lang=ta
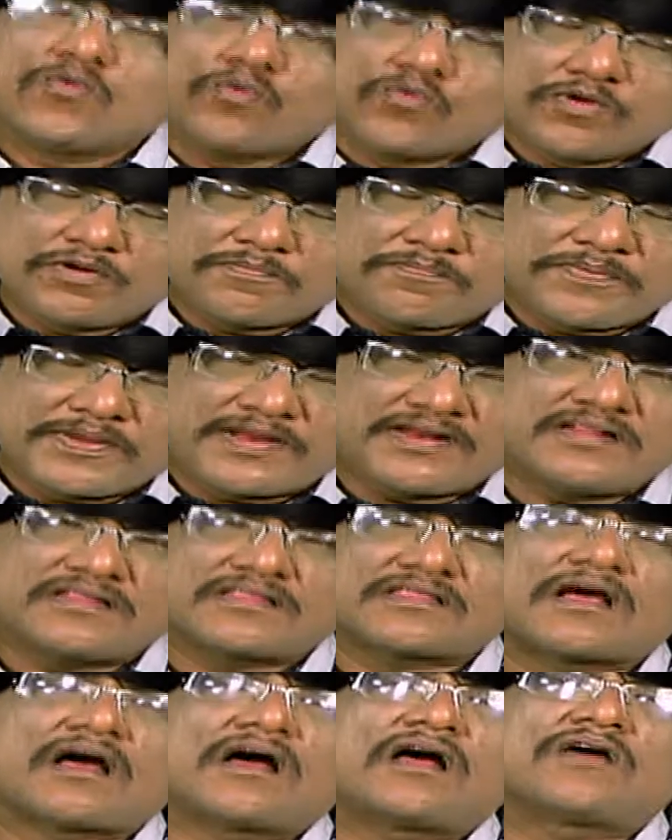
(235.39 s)
ஒரு பெண்
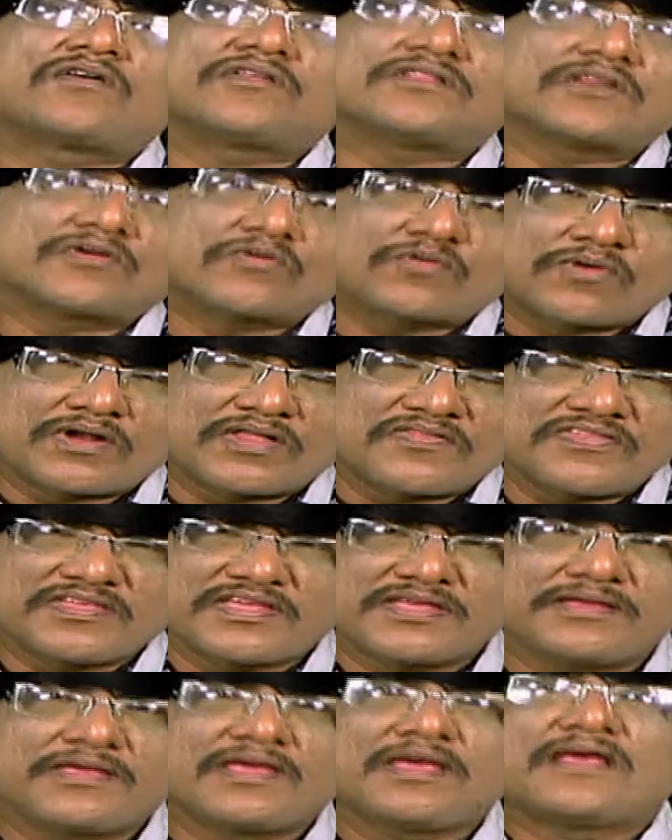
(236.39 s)
தா அந்த
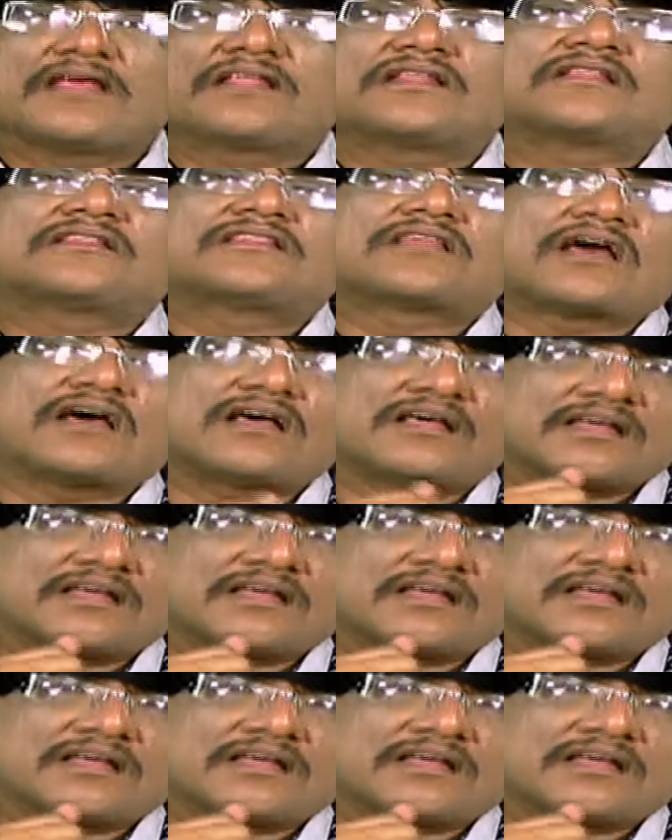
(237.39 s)
குழந்தையை த